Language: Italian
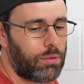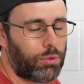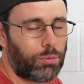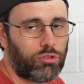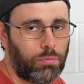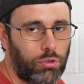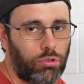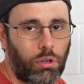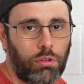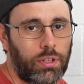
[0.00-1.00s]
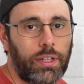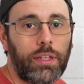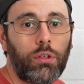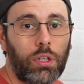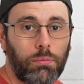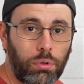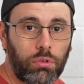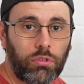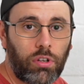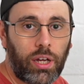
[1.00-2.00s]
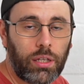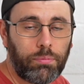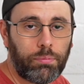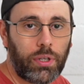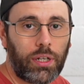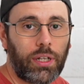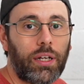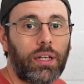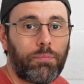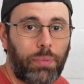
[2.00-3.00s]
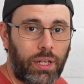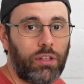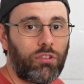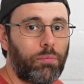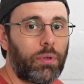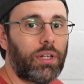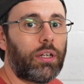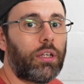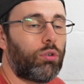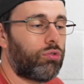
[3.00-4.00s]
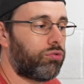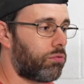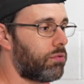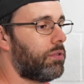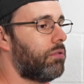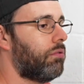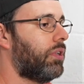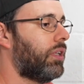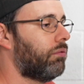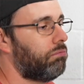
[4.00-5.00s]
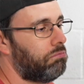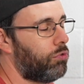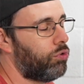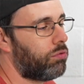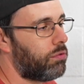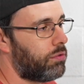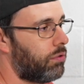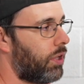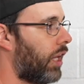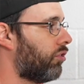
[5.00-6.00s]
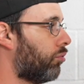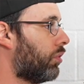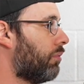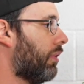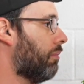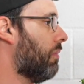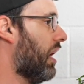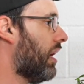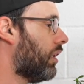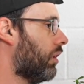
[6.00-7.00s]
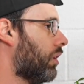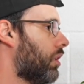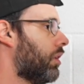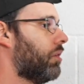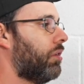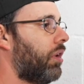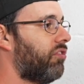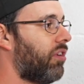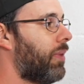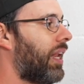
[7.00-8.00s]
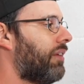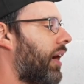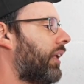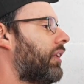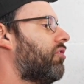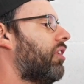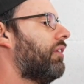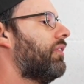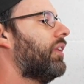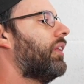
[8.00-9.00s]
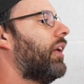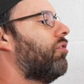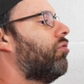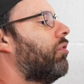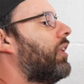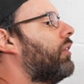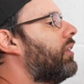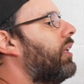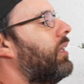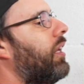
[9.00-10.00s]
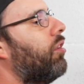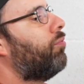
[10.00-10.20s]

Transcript: dopo c'è bisogno del dio del bonsai per la ripresa, per la ricostruzione costruzione, ha già tutti i primari è già bella avanti, diciamo la verità c'è soltanto da andare a